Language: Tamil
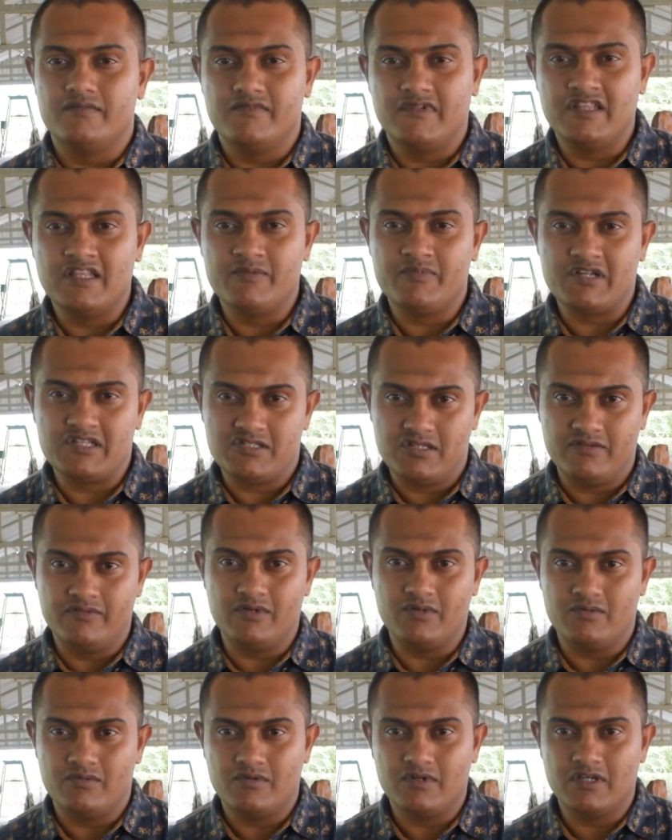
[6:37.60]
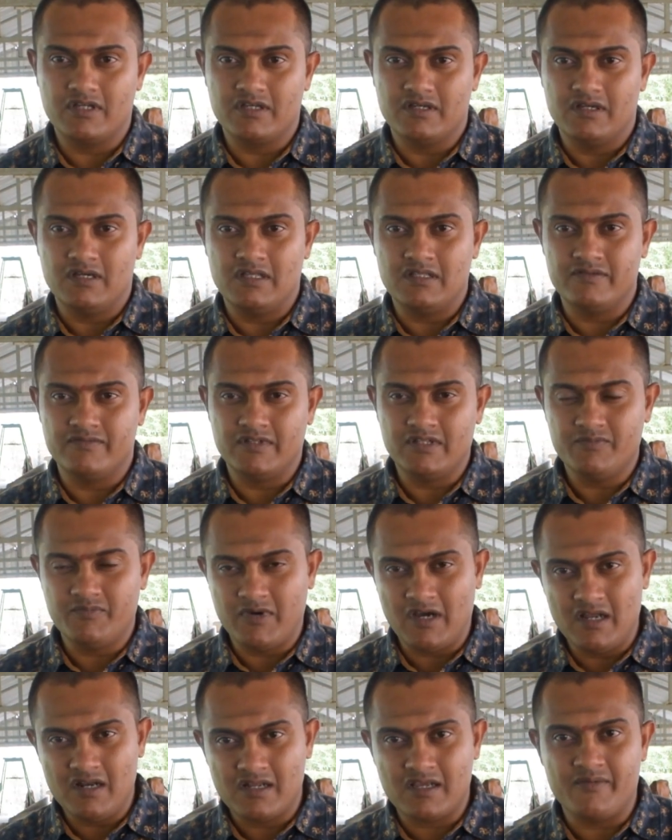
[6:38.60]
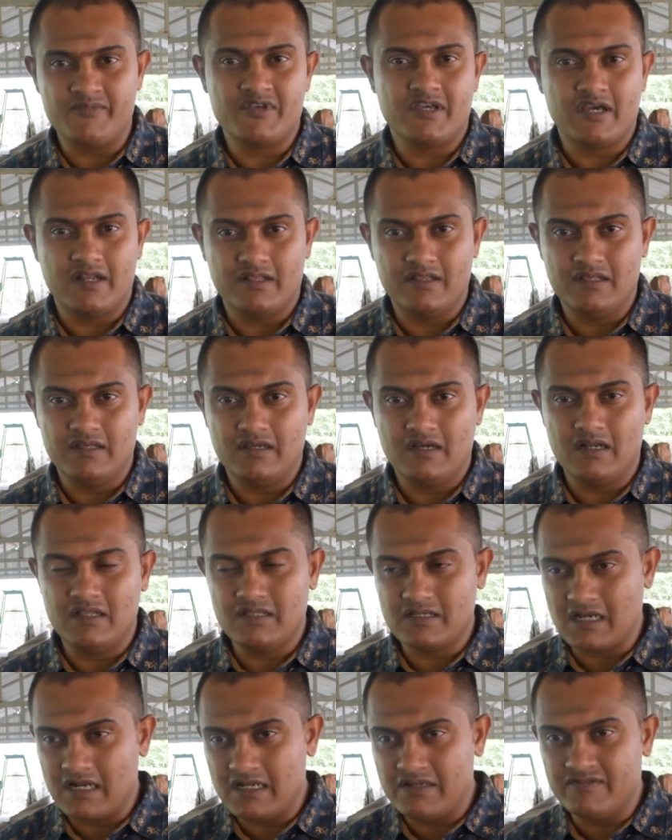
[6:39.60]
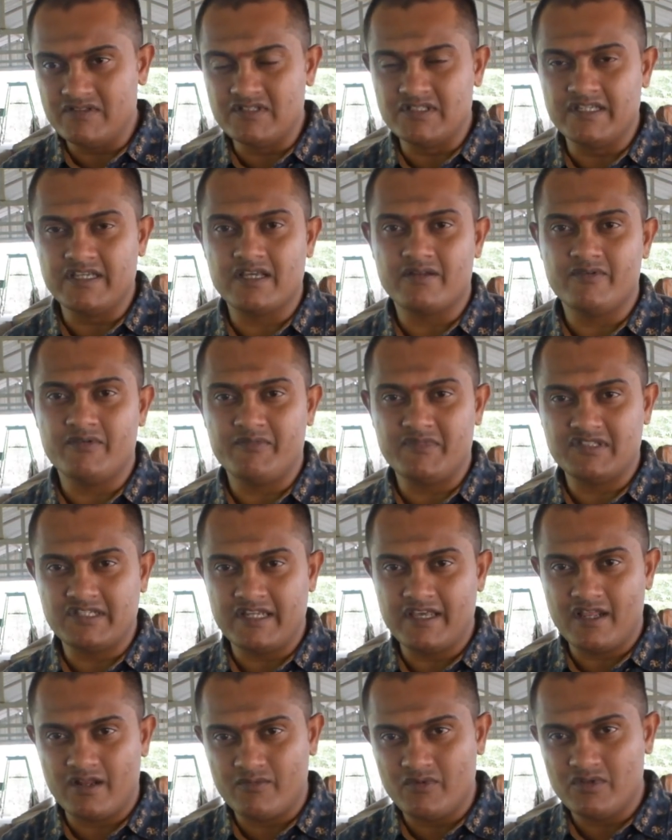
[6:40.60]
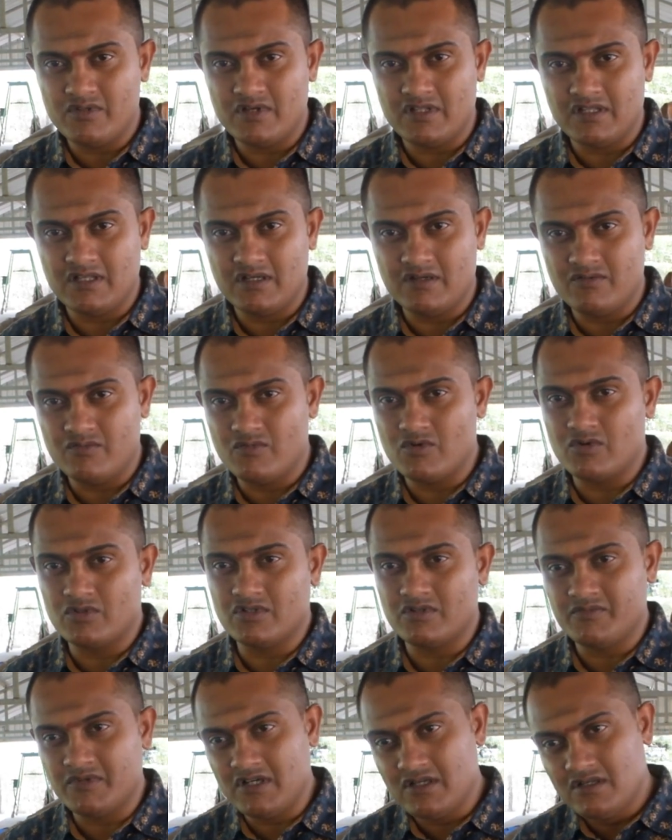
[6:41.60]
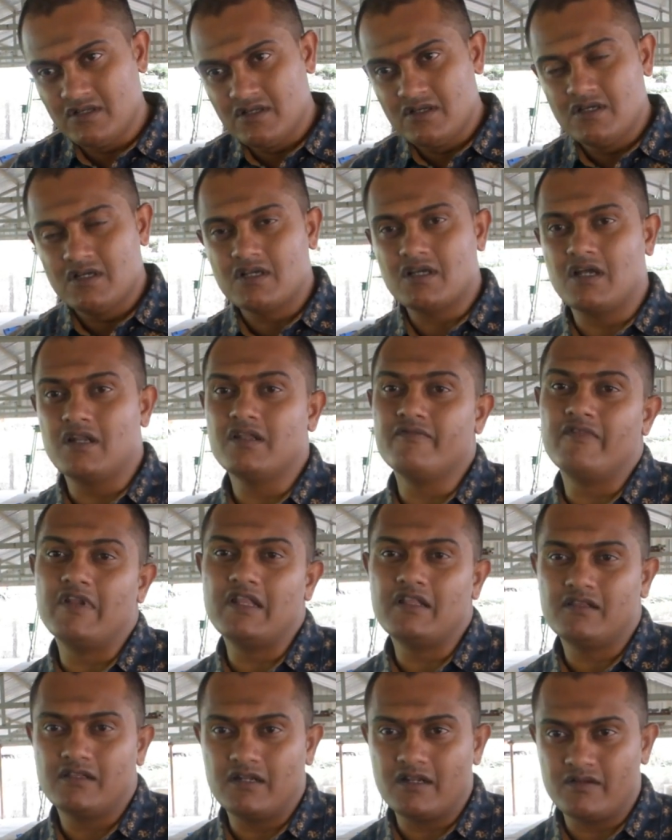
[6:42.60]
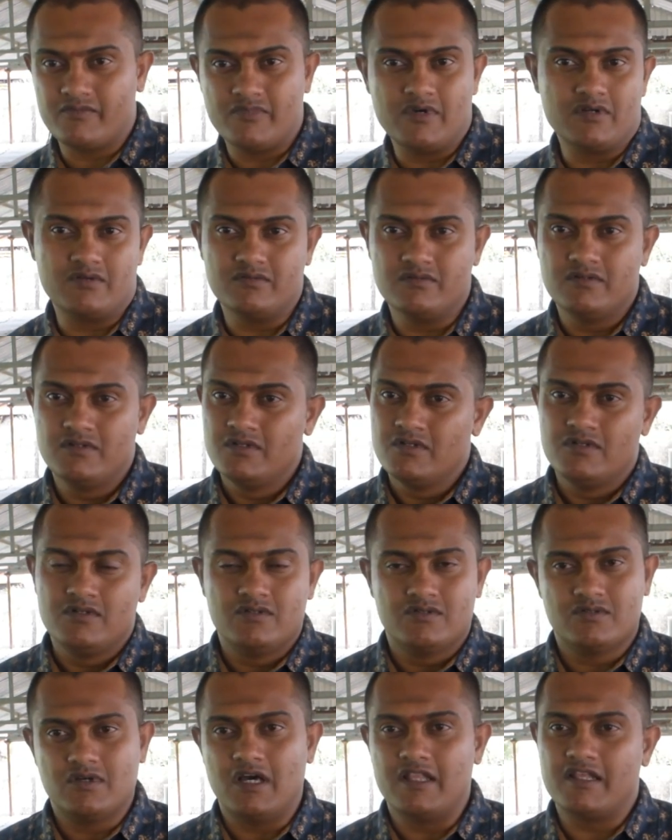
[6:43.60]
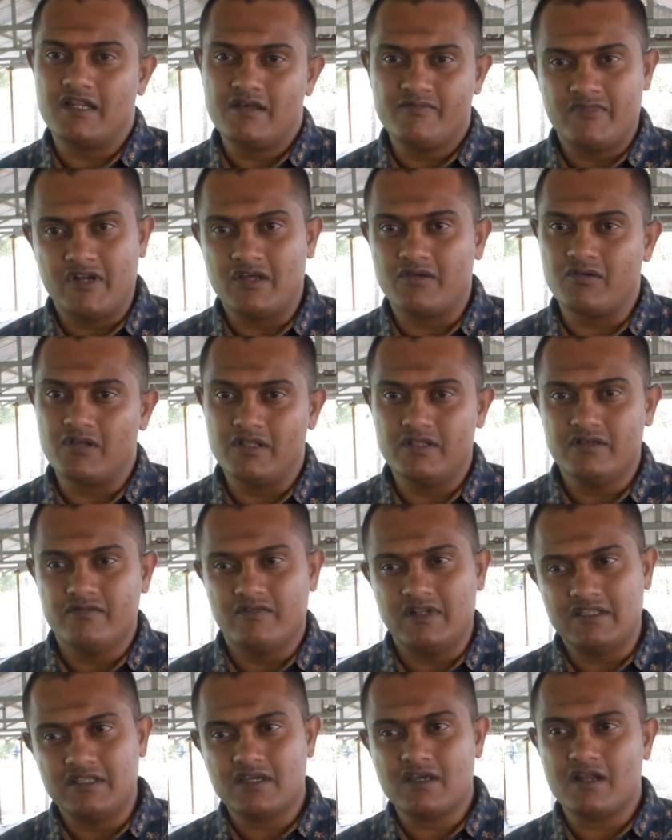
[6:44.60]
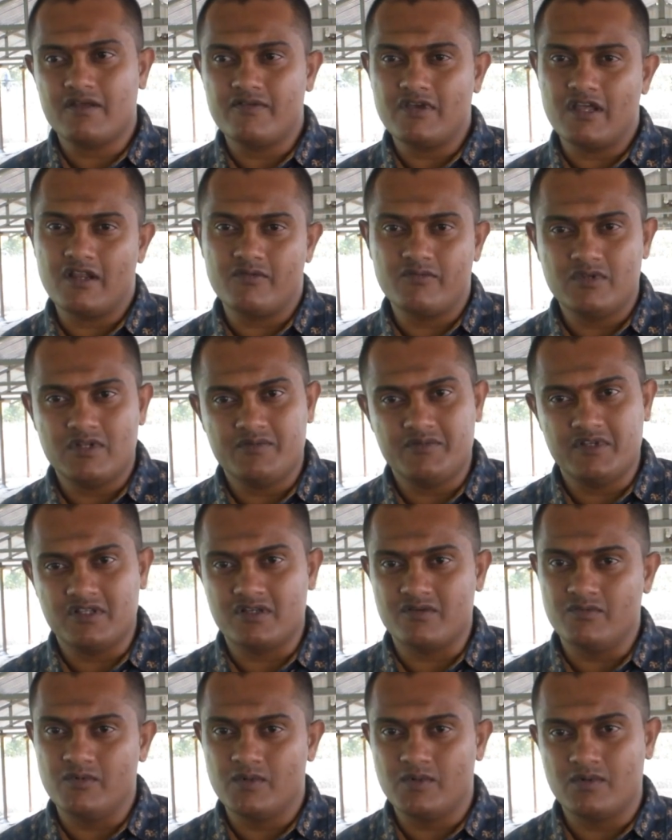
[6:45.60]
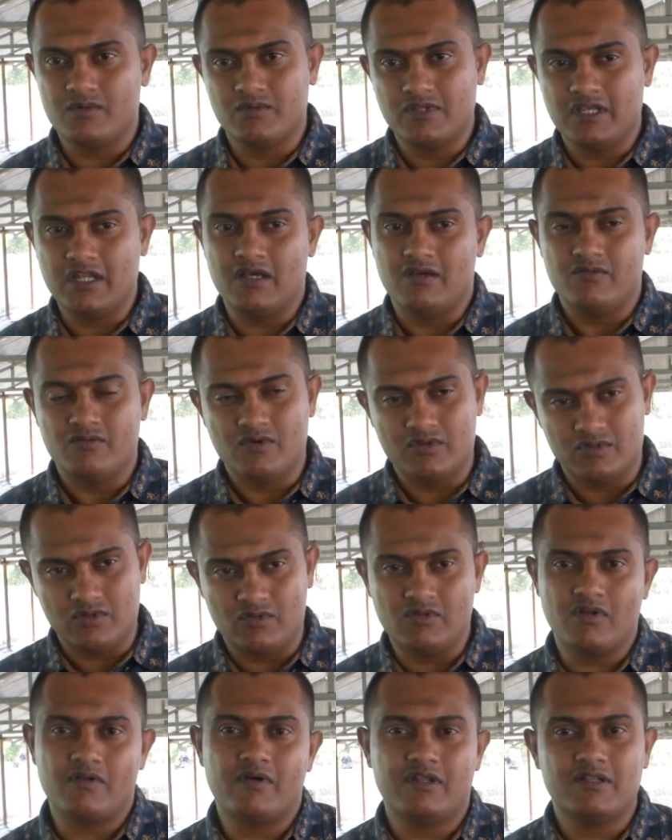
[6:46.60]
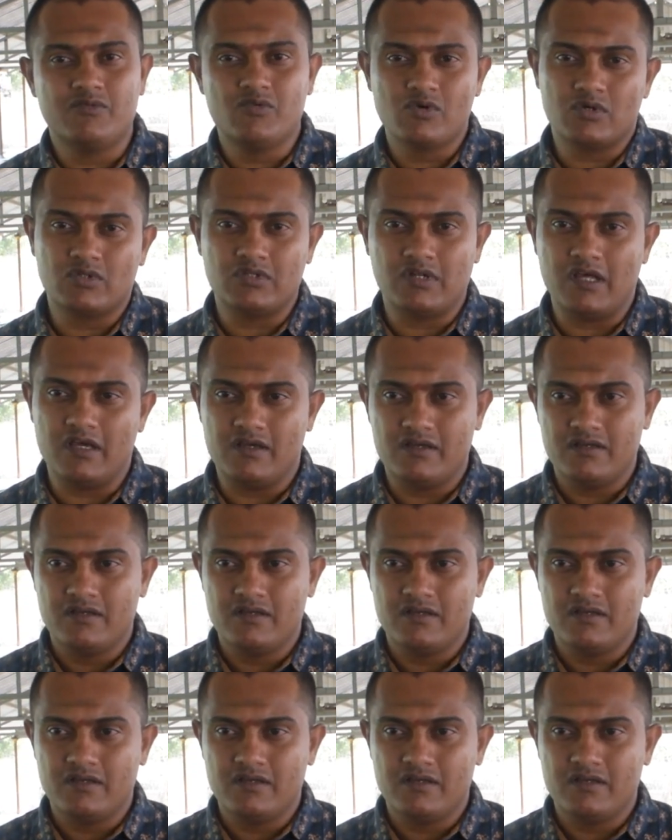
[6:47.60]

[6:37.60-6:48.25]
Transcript: இந்த பிரச்சனை வரும் உங்களுக்கு அது வந்து பால் கம்மியாகிறது அல்லது கண்ணை வந்து சீக்கிரம் மசனியாக இருக்கும்போது அந்த மூக்கு குத்துறோம்னா கண்ணை வெளியில் தடுறதுக்கு பார்க்கும் ஓகே அதெல்லாம் பண்ணக்கூடாது வத்த கறவையாக இருக்கும்போது நம்ம அதுக்கு மூக்கு குத்திக்கலாம் உங்களுக்கு தொந்தரவாக இருந்தால் மூக்கு குத்தலாம்